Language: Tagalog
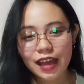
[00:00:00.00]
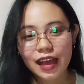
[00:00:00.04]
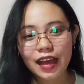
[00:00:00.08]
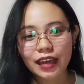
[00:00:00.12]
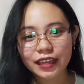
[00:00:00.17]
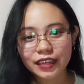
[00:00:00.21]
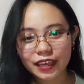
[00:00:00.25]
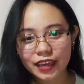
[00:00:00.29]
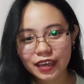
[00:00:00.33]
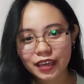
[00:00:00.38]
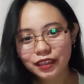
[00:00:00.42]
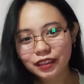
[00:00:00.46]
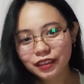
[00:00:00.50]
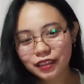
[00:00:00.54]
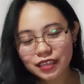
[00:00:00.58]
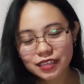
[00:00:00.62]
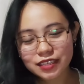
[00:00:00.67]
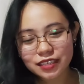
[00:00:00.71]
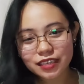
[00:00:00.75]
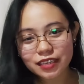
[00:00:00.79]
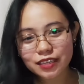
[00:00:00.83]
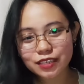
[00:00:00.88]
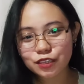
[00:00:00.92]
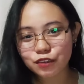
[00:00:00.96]
Again,
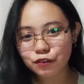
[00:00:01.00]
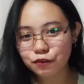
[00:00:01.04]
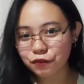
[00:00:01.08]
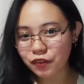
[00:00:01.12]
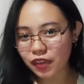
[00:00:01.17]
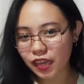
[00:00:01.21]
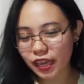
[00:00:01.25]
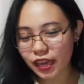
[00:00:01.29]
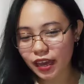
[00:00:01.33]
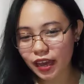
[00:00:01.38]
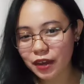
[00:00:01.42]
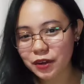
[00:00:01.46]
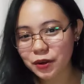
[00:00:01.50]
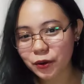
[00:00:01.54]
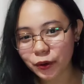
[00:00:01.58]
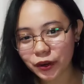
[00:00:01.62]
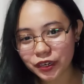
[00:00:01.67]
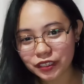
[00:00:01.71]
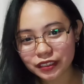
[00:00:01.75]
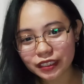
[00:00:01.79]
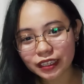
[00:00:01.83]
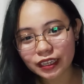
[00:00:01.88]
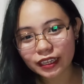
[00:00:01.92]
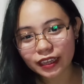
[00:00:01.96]
this is Sofia Ann
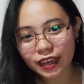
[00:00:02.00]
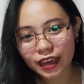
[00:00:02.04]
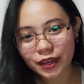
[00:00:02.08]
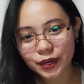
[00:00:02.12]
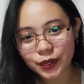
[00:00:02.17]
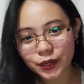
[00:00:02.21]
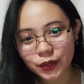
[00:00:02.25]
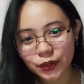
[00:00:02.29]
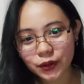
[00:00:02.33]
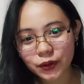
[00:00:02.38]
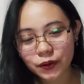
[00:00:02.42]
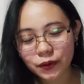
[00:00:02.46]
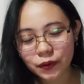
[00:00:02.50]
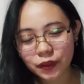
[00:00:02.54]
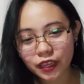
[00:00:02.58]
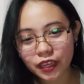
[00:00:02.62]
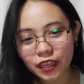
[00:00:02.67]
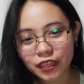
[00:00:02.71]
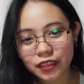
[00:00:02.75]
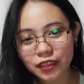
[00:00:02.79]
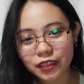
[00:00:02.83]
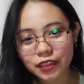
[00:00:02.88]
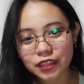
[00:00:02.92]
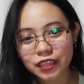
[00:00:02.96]
Ortoliano,
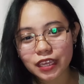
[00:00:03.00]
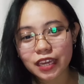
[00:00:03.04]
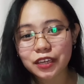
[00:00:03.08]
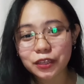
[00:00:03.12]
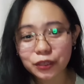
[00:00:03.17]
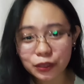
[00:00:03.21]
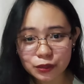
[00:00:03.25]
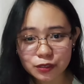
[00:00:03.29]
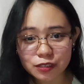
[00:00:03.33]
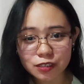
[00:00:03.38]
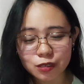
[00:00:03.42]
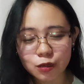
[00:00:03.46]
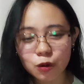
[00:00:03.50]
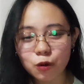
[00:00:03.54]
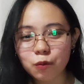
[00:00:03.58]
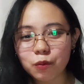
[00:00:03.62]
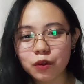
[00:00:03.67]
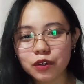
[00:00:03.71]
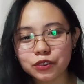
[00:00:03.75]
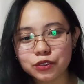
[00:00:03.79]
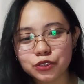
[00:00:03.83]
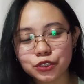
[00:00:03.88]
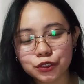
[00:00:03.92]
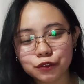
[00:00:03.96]
and thank you so
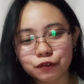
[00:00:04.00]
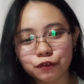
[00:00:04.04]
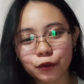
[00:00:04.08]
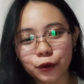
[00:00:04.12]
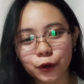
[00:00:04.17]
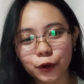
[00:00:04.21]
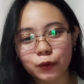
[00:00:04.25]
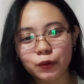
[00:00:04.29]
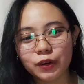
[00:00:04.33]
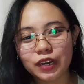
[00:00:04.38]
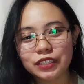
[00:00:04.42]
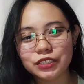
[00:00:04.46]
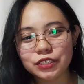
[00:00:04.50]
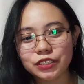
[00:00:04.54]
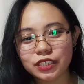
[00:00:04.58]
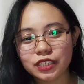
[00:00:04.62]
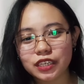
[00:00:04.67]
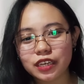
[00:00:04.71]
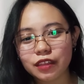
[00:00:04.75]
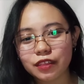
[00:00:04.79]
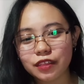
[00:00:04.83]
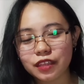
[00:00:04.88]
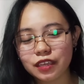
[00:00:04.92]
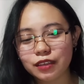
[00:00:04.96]
much for
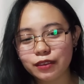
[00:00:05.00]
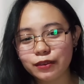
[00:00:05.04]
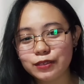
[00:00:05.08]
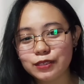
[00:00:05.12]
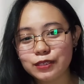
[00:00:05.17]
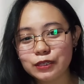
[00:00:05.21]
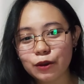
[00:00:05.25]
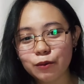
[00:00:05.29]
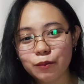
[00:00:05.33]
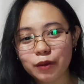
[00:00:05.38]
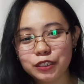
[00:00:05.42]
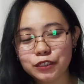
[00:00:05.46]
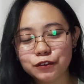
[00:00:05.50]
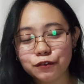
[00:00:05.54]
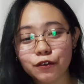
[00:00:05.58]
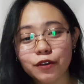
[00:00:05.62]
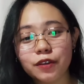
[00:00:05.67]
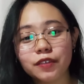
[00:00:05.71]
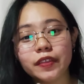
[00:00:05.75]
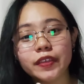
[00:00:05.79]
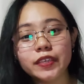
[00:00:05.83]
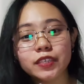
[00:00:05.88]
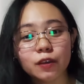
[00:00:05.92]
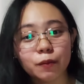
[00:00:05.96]
watching. Thank you so much
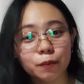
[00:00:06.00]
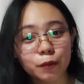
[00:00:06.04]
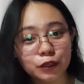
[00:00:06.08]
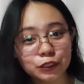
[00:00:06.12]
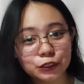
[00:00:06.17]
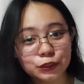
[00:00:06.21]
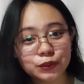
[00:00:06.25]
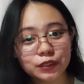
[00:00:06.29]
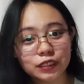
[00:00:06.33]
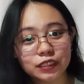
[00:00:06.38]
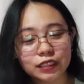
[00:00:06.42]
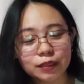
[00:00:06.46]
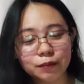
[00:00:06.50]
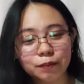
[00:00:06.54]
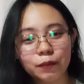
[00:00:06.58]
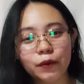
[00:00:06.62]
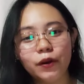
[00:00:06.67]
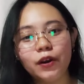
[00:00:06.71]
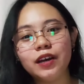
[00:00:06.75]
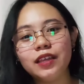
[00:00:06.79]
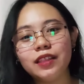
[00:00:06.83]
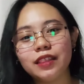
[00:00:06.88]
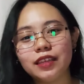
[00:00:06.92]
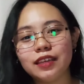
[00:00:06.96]
for this opportunity
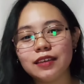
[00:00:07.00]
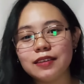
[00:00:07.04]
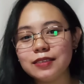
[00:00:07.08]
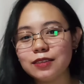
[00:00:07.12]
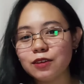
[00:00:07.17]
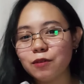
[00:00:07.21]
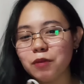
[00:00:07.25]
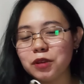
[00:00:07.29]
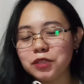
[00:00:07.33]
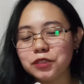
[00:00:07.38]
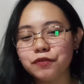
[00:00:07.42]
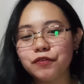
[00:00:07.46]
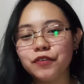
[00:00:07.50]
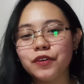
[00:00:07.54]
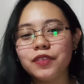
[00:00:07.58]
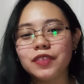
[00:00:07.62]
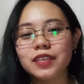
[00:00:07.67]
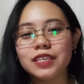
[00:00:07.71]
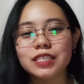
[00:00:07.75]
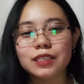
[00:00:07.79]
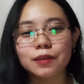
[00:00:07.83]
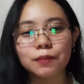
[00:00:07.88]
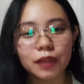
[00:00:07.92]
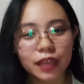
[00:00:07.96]
po. Thank you so much for
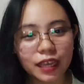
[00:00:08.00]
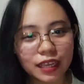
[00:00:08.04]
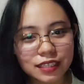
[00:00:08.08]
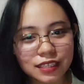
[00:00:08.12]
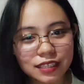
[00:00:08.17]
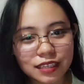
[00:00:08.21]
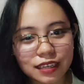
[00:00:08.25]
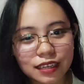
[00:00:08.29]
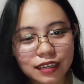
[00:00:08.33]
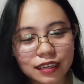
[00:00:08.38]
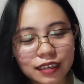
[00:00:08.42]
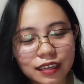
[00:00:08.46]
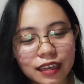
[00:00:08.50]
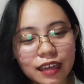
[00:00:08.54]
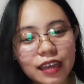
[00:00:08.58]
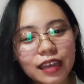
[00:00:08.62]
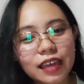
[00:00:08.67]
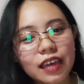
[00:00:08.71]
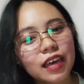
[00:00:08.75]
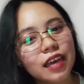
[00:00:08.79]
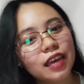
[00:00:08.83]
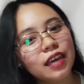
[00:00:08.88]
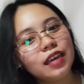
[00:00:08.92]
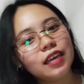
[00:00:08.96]
this blessing.
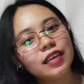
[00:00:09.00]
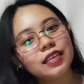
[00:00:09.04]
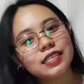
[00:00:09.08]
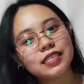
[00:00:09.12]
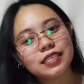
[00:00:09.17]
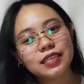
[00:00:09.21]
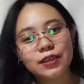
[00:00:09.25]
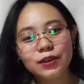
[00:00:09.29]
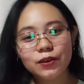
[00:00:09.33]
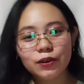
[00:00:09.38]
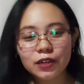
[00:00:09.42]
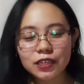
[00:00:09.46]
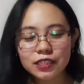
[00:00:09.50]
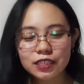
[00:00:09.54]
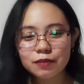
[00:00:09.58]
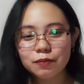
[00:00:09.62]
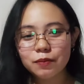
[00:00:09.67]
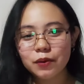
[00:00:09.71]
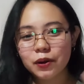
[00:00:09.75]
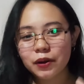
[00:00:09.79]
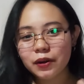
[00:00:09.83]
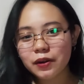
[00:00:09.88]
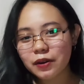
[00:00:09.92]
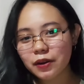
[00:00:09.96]
See you all
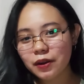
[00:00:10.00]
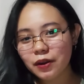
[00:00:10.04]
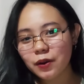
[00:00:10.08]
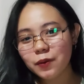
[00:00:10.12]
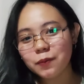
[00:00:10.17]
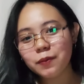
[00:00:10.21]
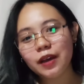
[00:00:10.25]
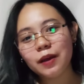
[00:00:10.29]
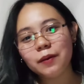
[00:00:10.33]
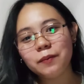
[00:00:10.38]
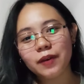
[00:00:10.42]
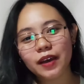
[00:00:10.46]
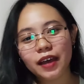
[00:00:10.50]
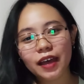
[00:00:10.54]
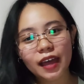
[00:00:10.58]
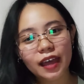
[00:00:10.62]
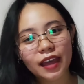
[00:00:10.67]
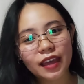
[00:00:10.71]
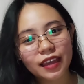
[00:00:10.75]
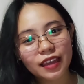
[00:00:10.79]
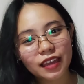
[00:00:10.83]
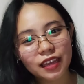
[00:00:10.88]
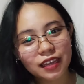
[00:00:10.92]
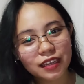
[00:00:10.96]
tomorrow.
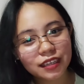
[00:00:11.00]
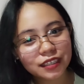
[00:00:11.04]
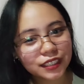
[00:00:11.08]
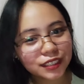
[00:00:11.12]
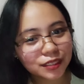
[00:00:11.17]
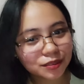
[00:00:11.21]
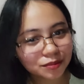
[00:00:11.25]
Bye-bye!